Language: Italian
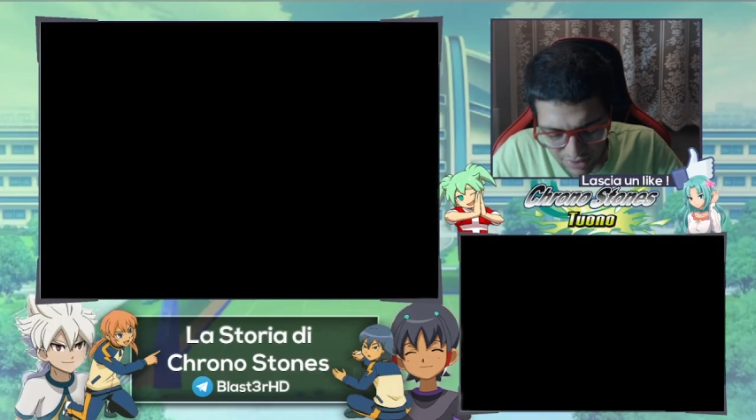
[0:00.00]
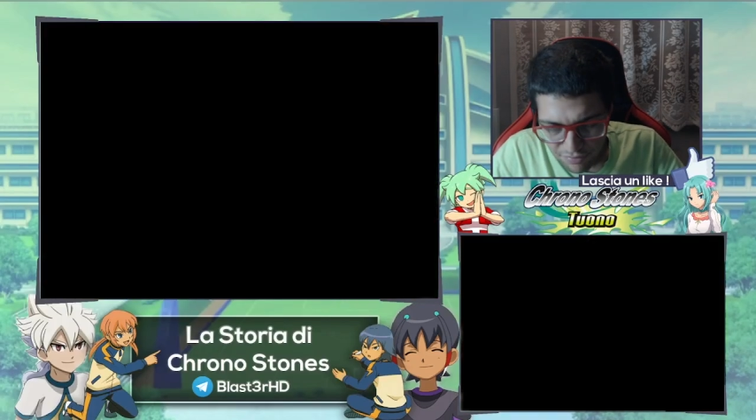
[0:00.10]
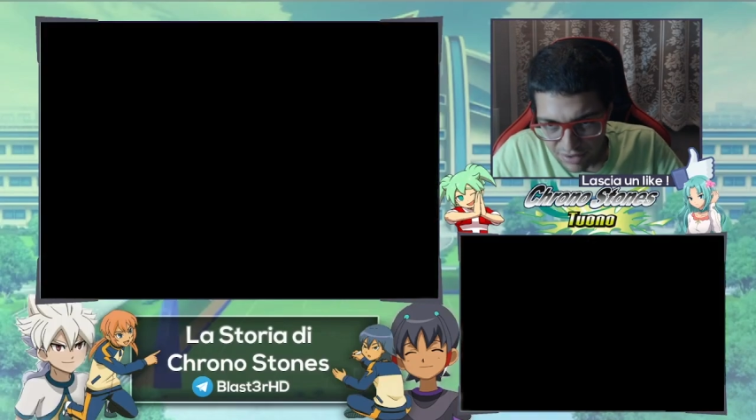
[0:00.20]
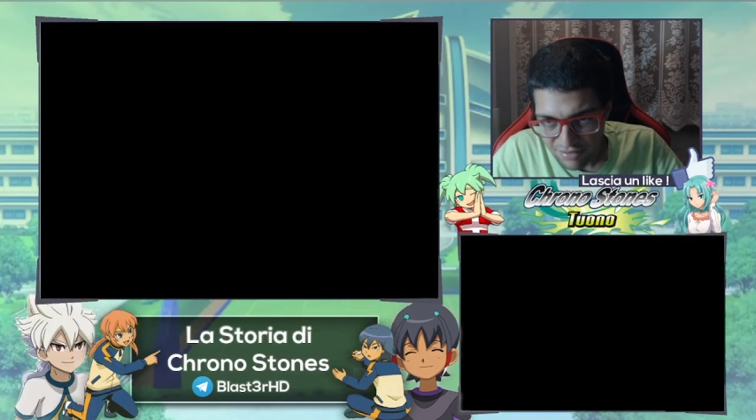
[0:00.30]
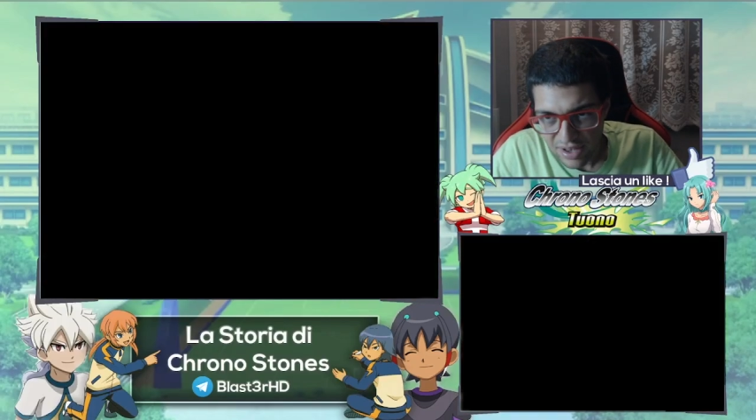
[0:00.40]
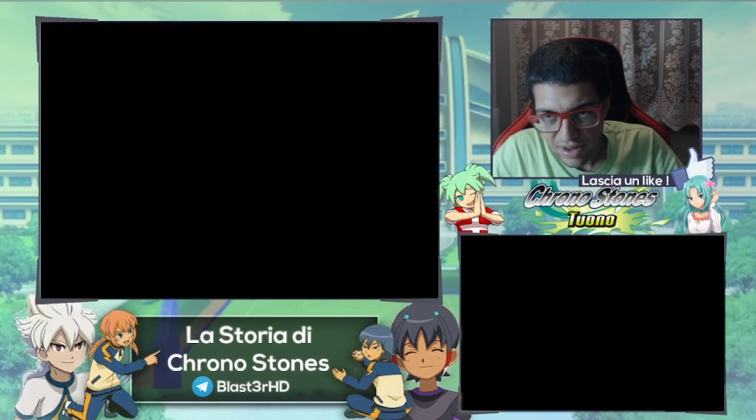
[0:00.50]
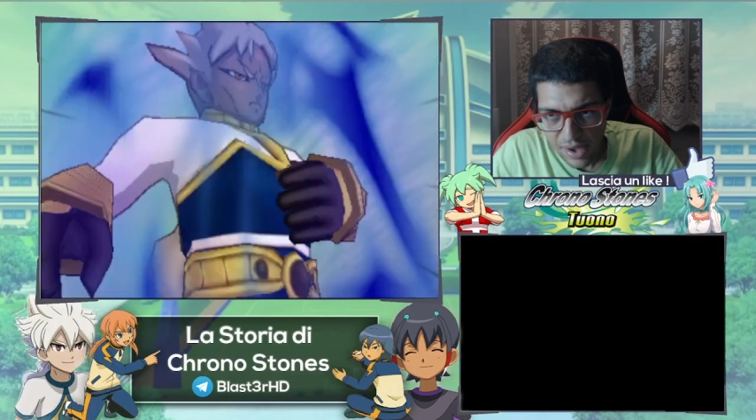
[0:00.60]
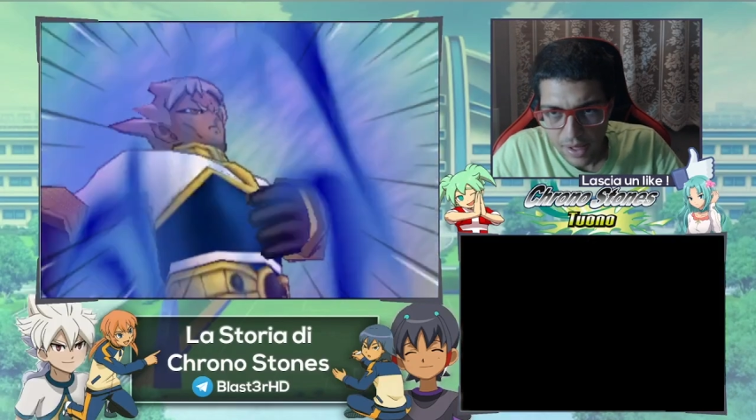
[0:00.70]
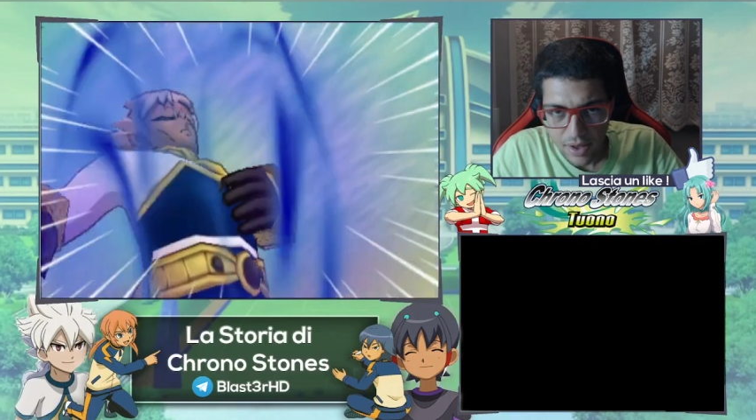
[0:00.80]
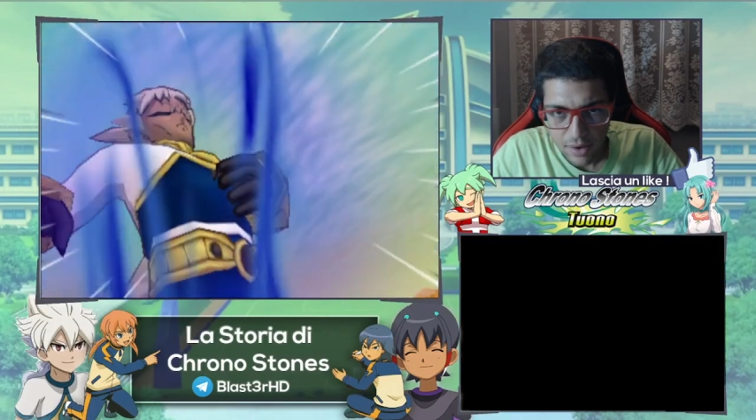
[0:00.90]

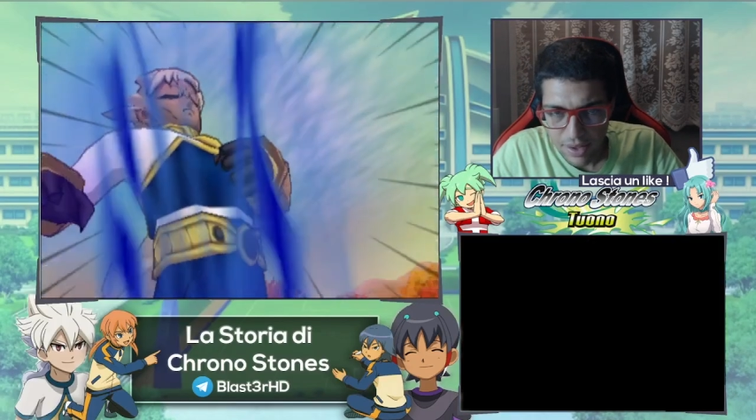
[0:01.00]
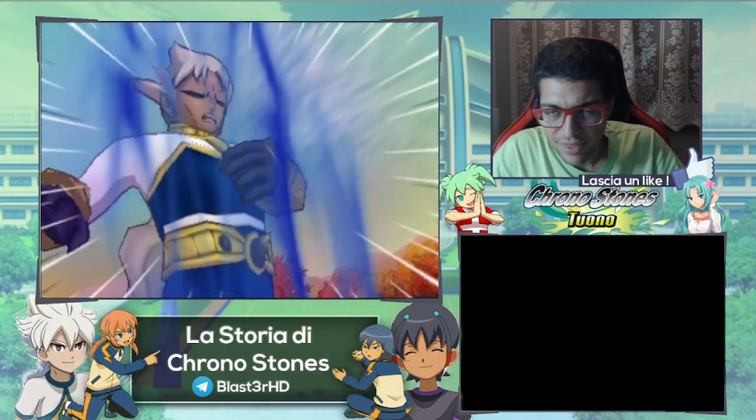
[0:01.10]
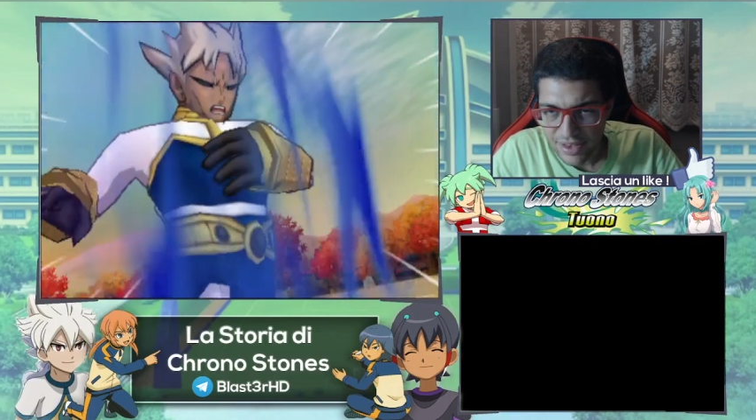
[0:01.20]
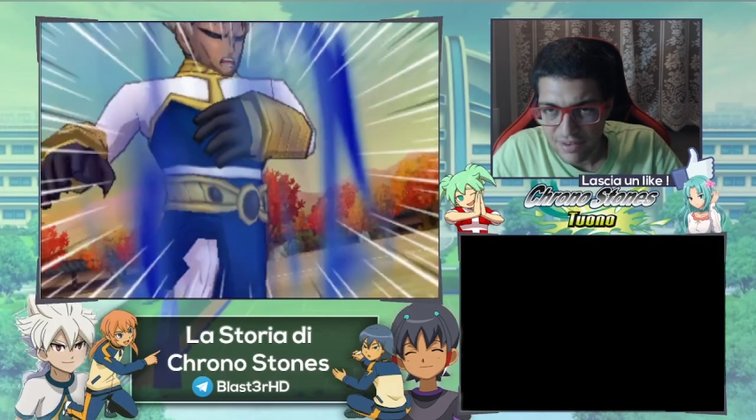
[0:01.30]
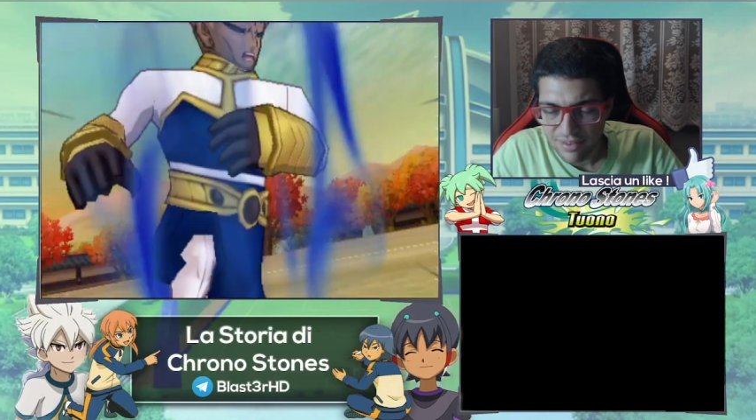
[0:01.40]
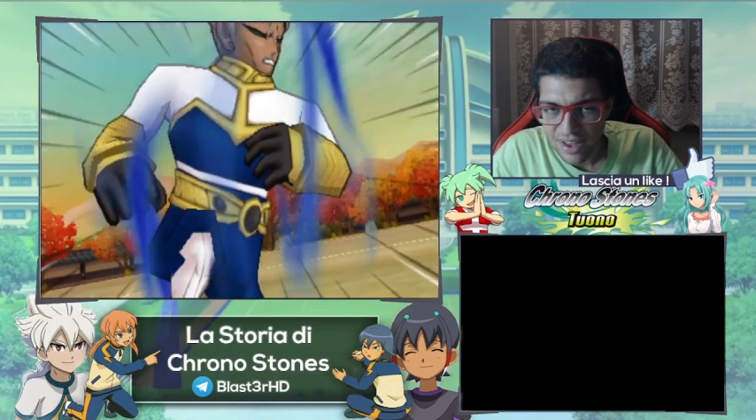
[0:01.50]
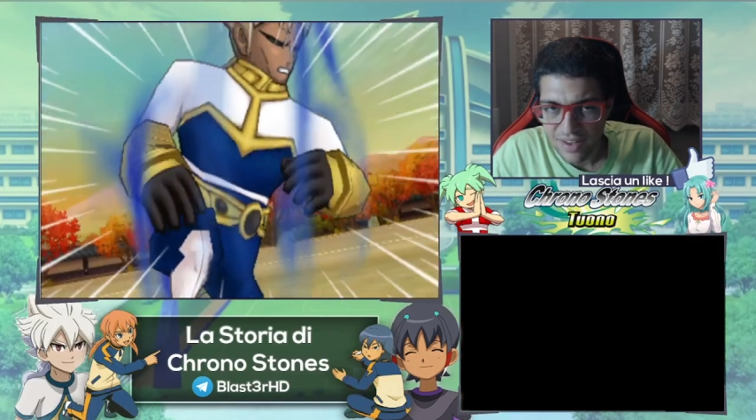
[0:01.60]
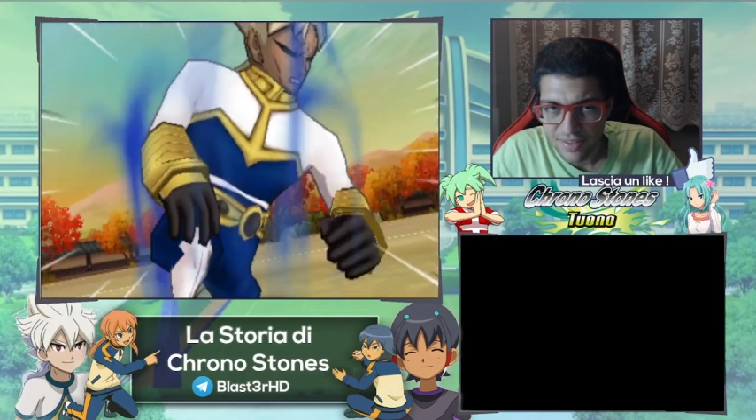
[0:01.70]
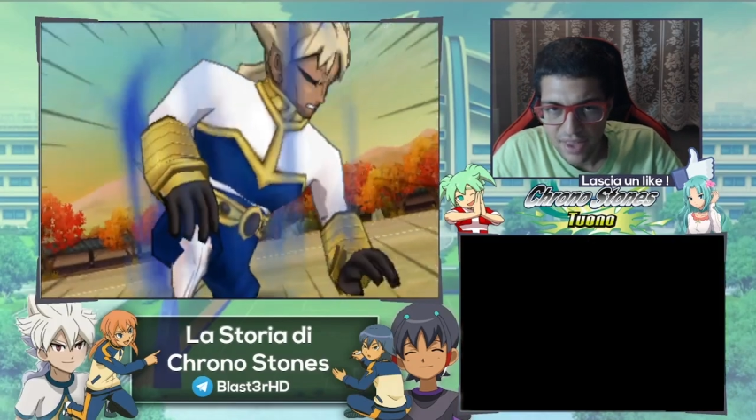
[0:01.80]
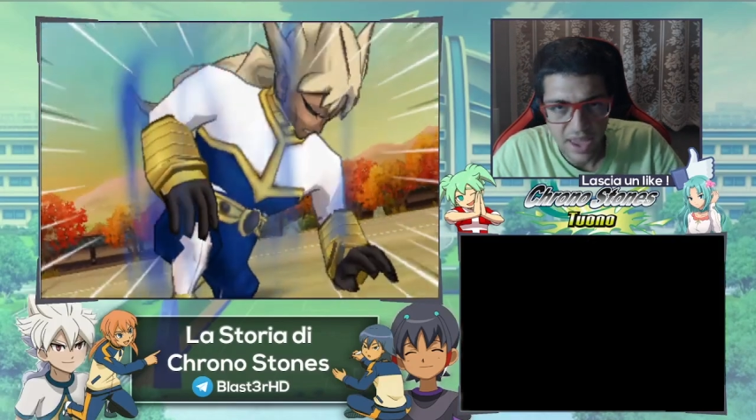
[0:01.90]
avversaria è interessante.